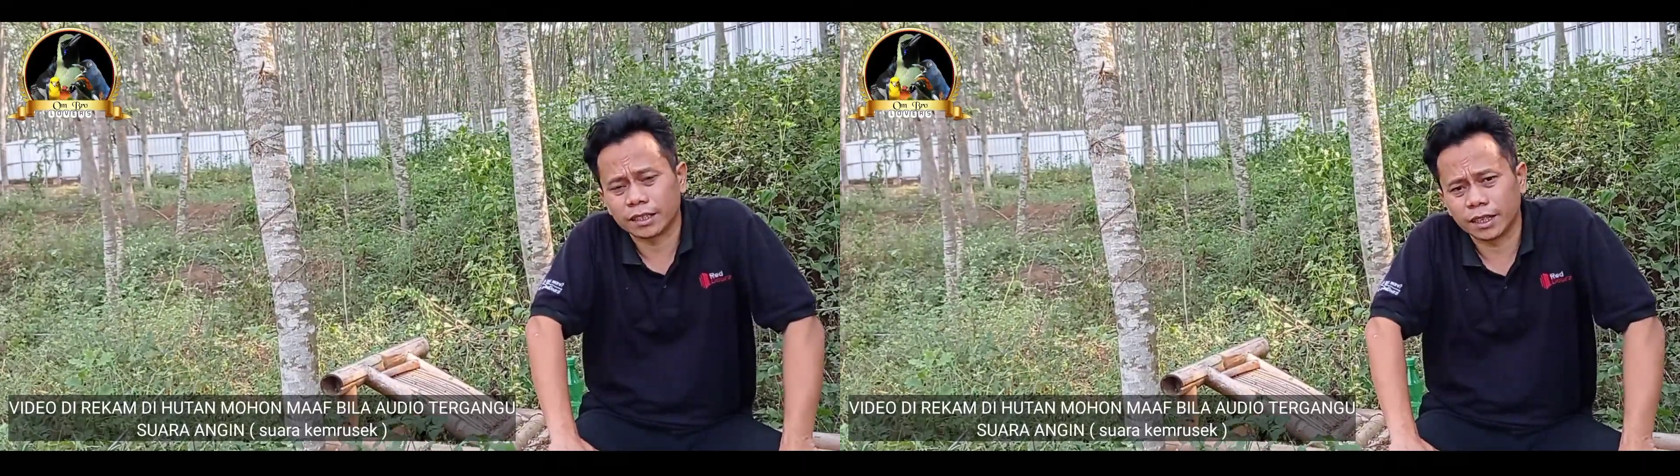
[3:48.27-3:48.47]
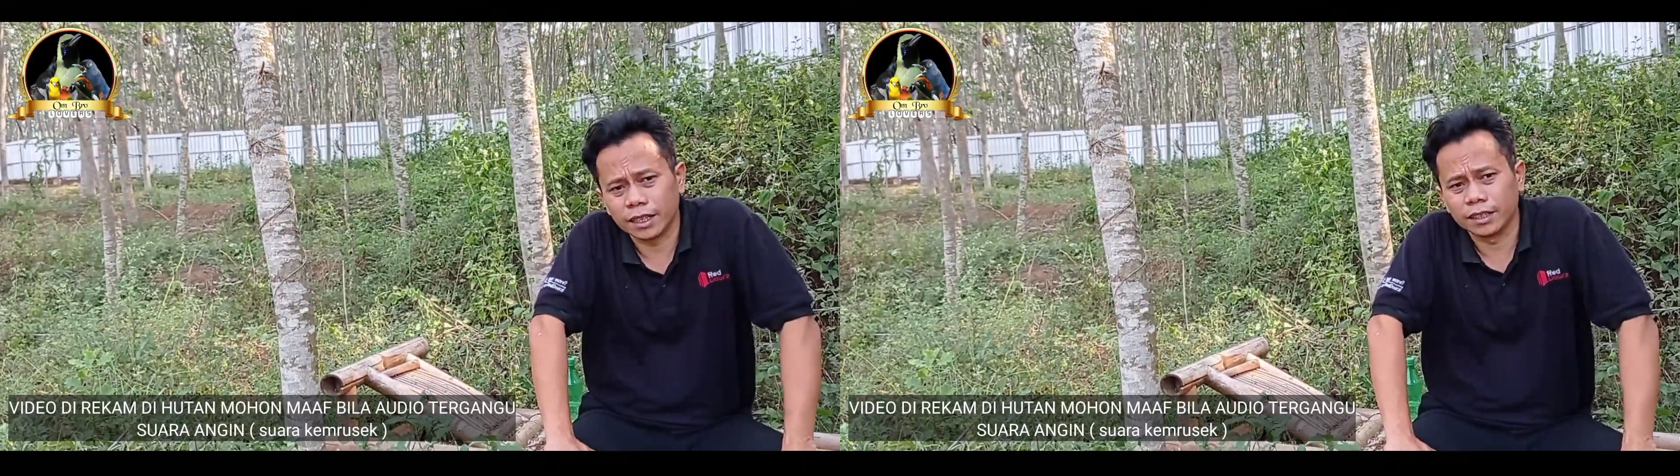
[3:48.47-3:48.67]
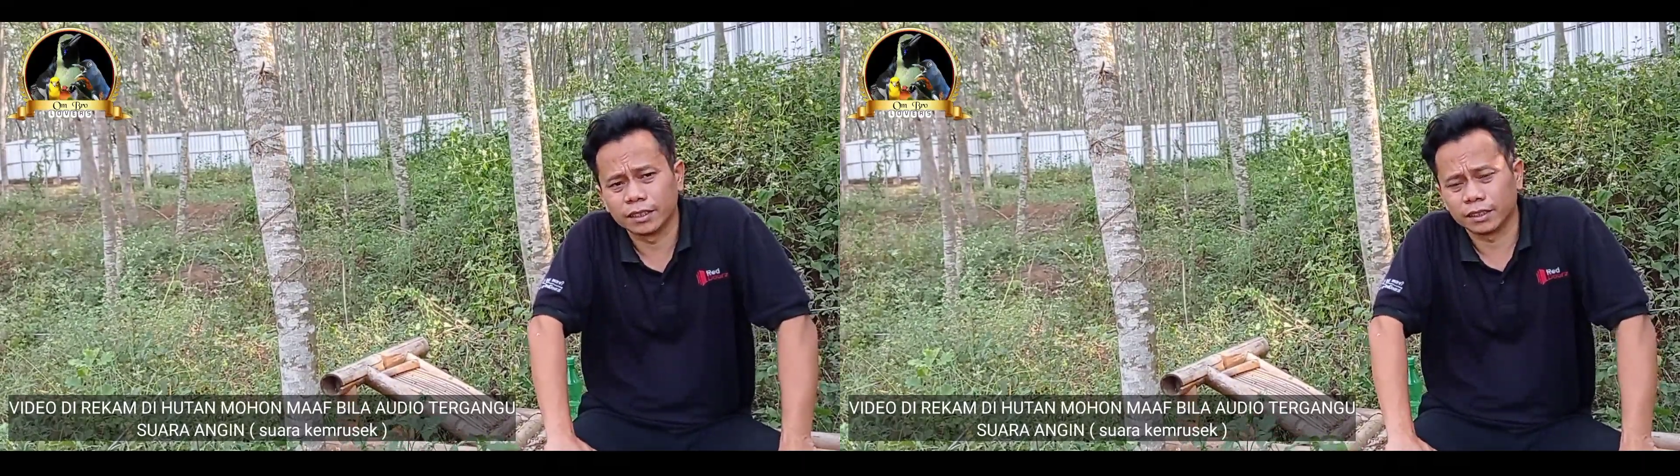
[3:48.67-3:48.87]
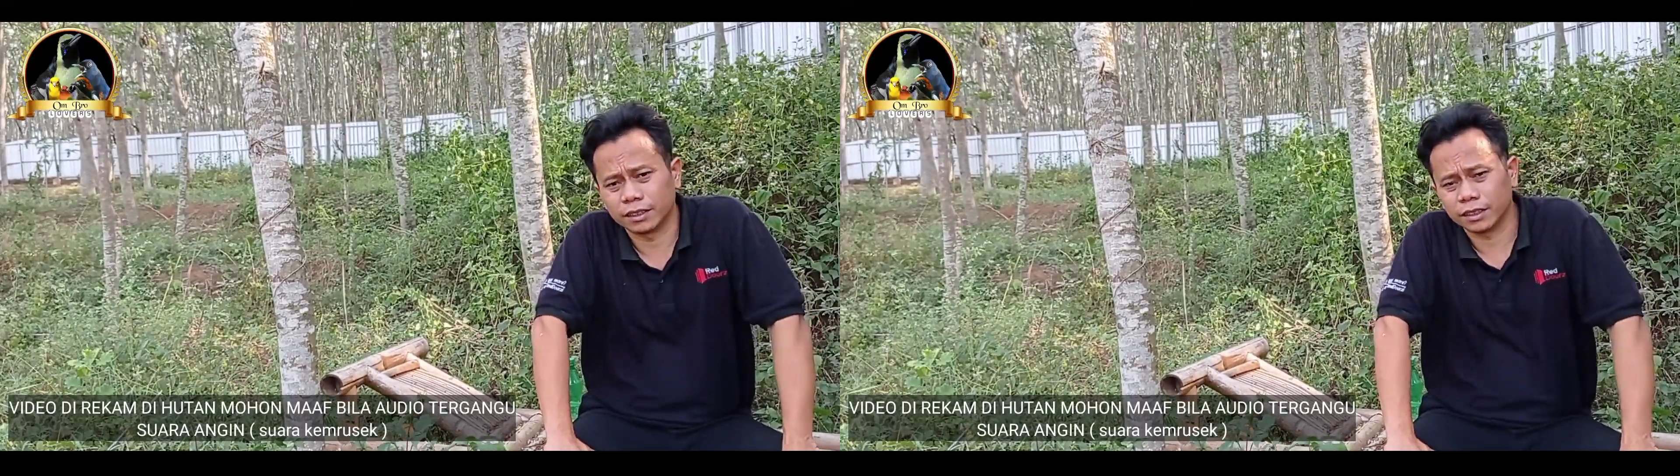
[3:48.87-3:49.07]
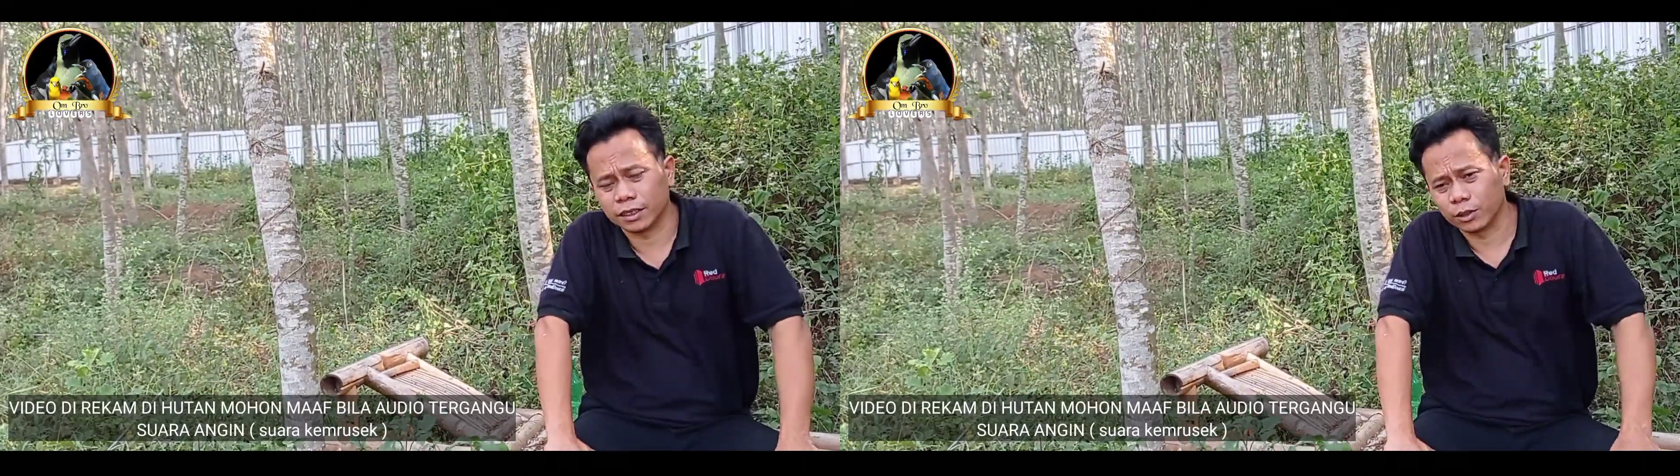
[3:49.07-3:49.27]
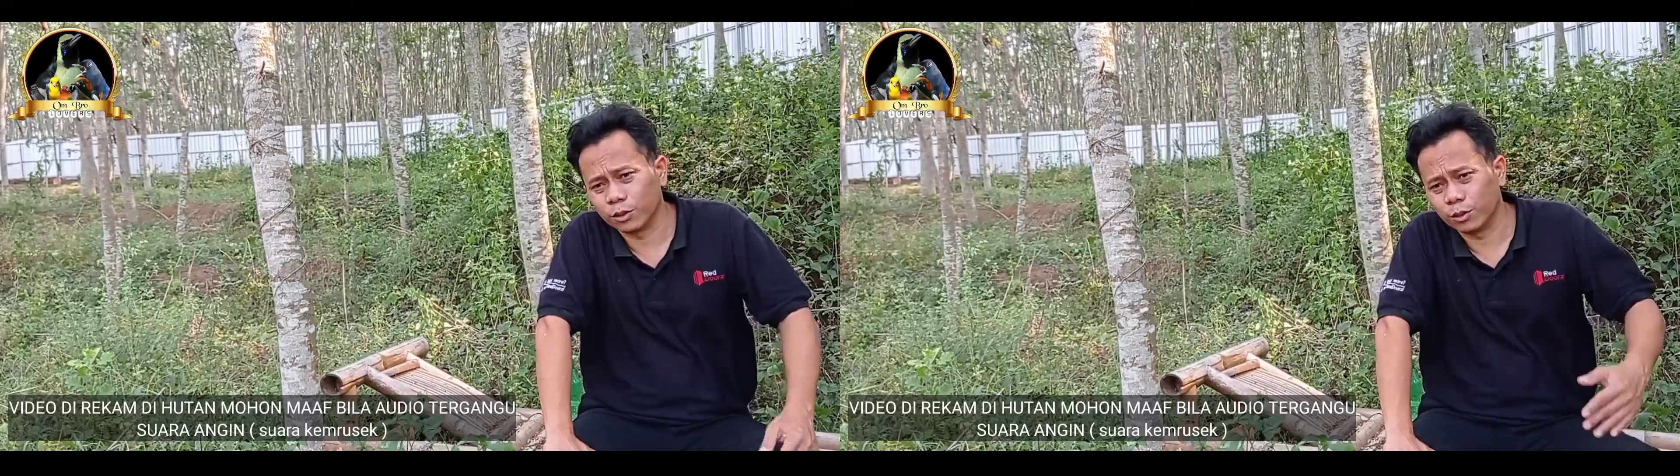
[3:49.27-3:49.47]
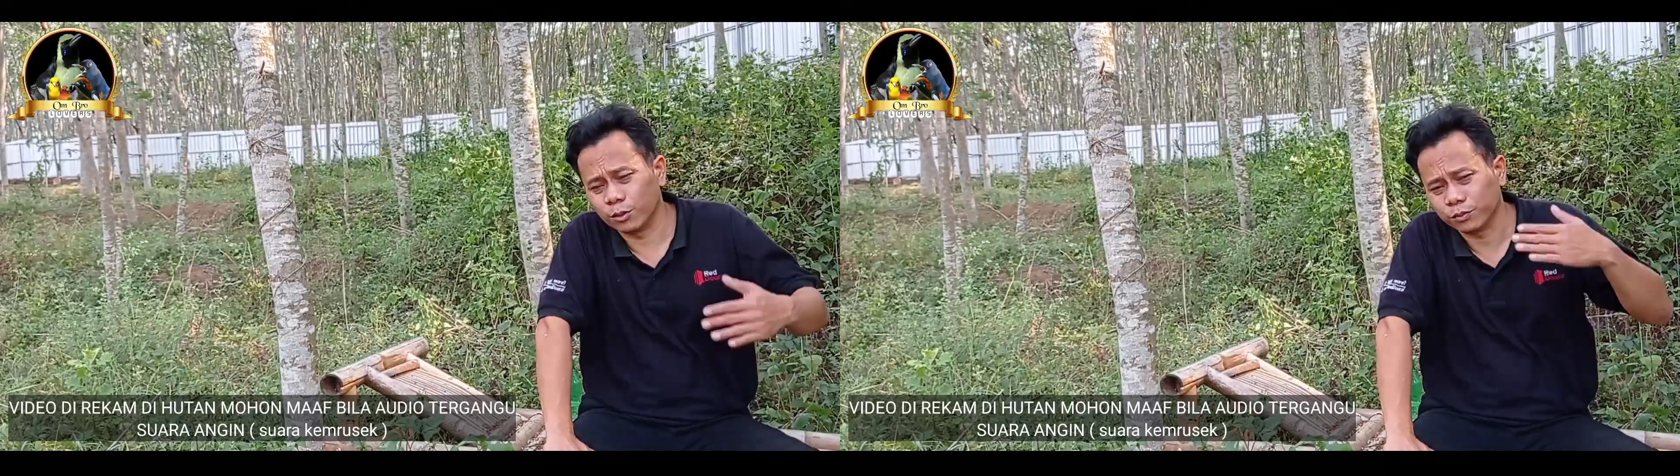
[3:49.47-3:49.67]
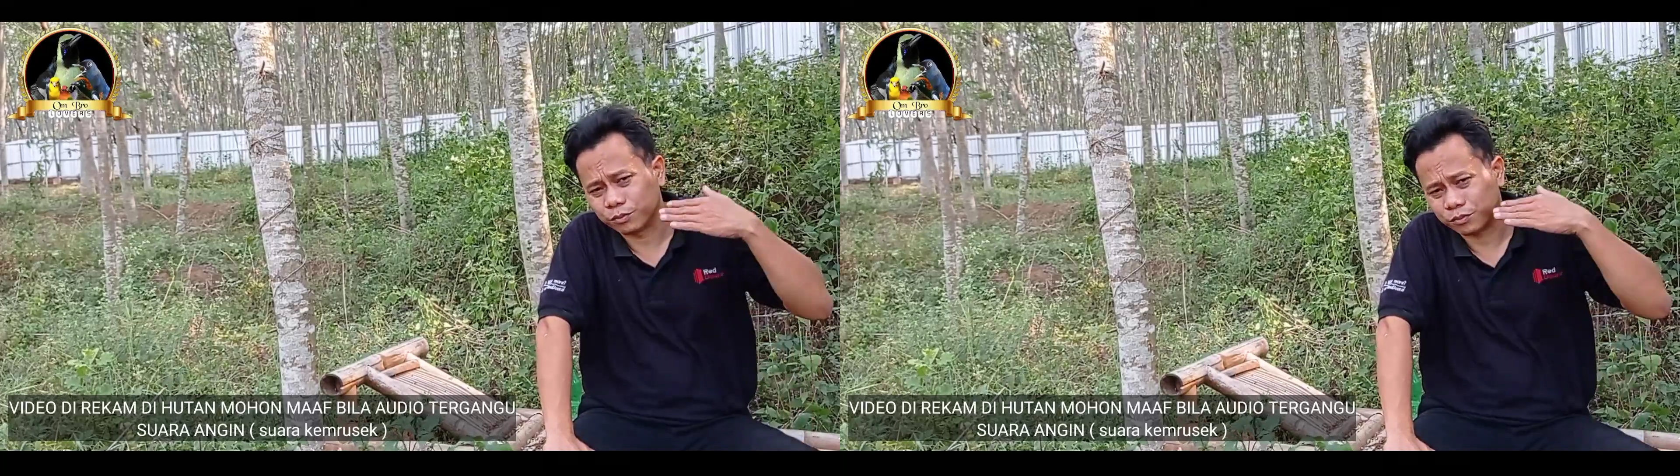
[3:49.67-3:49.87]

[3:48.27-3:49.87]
ya itu